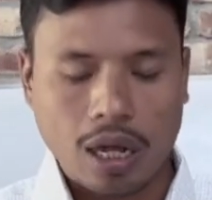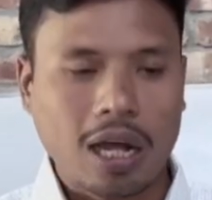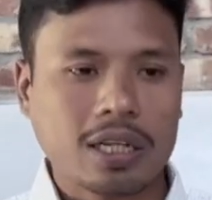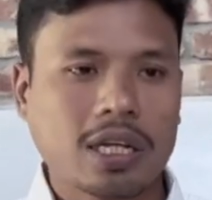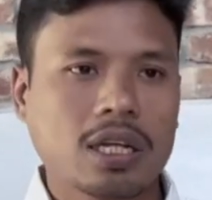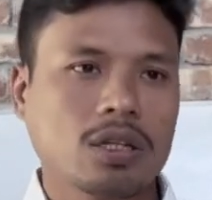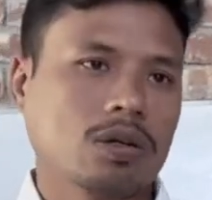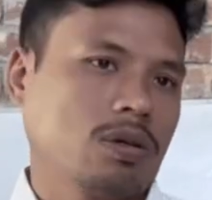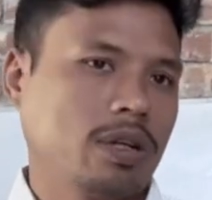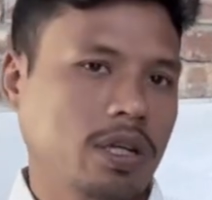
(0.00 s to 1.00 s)
আলাদা আলাদা
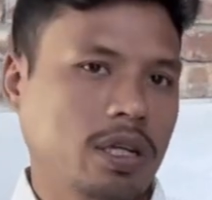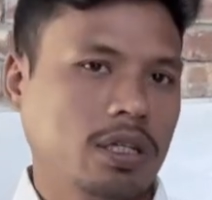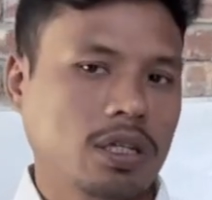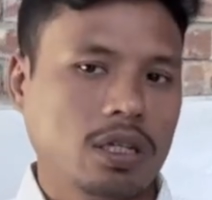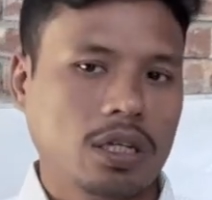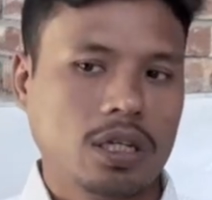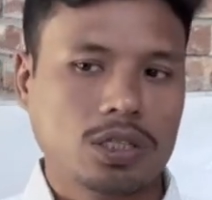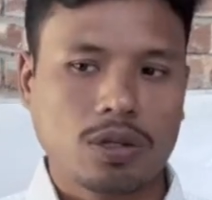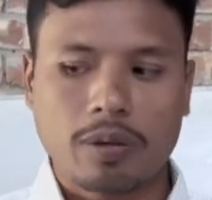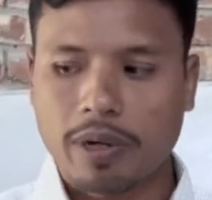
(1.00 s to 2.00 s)
করে
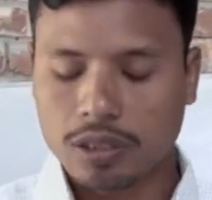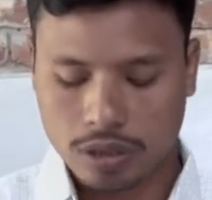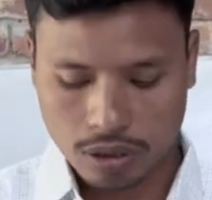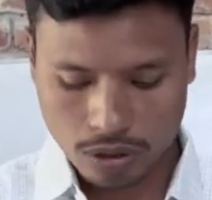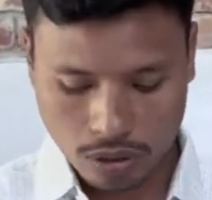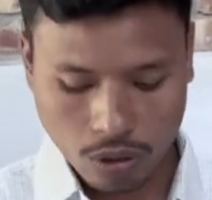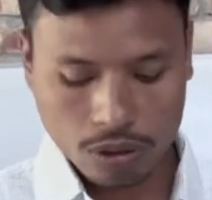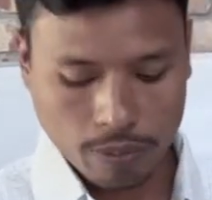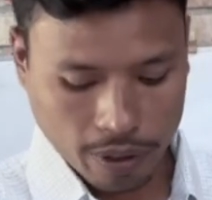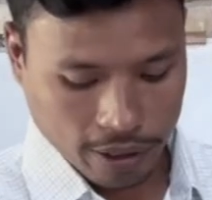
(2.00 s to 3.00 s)
চলাফেরা
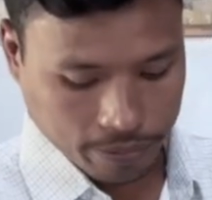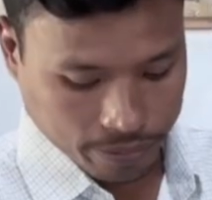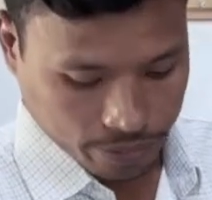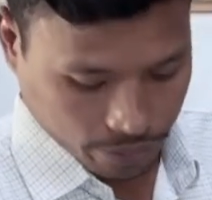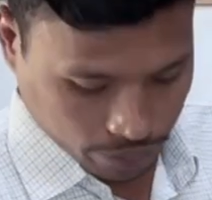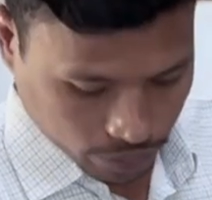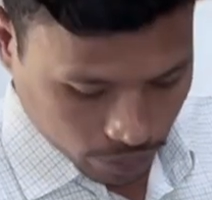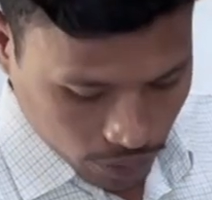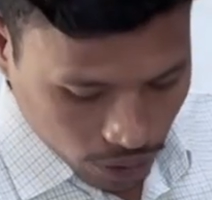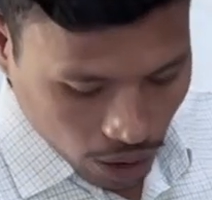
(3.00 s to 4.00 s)
করতে পারি
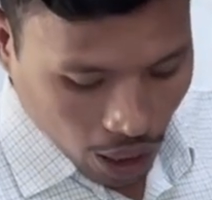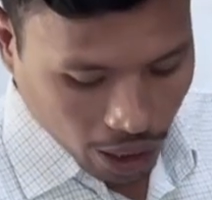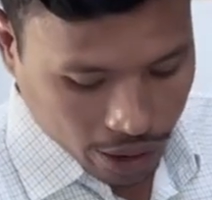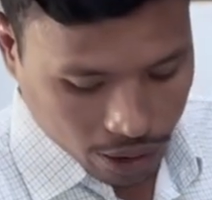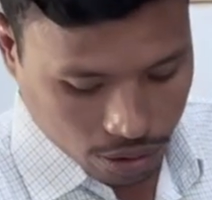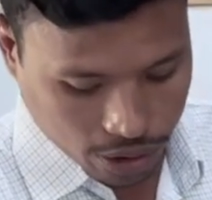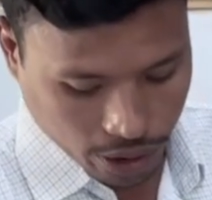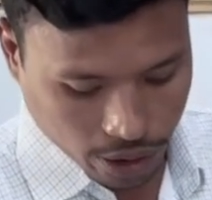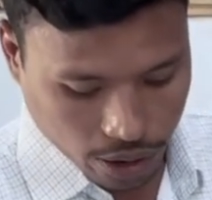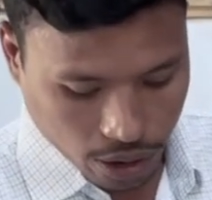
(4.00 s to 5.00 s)
আরেকটা হচ্ছে
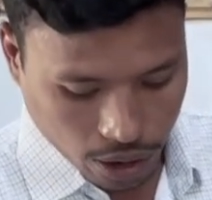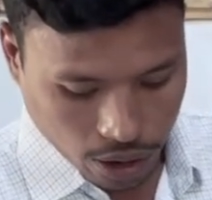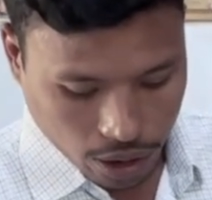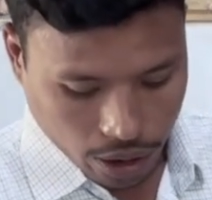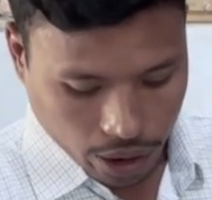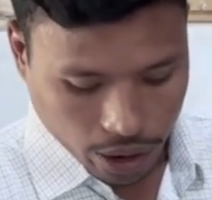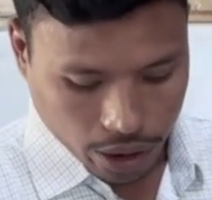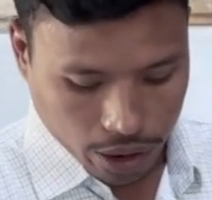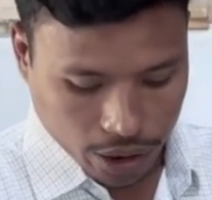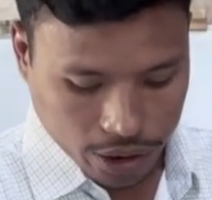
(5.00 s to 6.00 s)

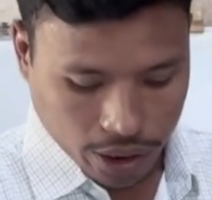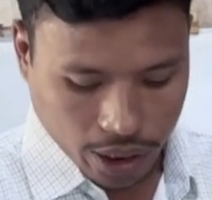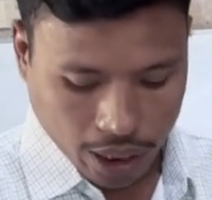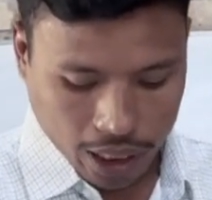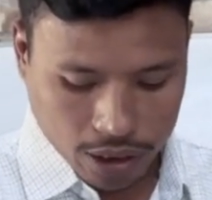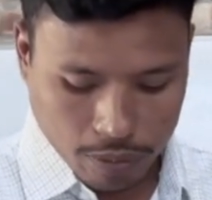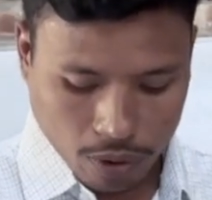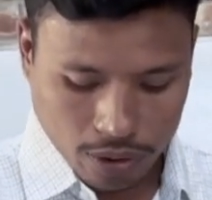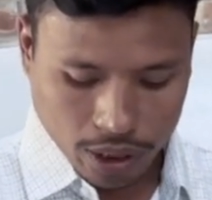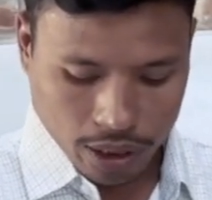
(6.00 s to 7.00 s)
নিজের কাজের
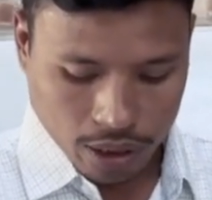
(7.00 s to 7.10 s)
মধ্যে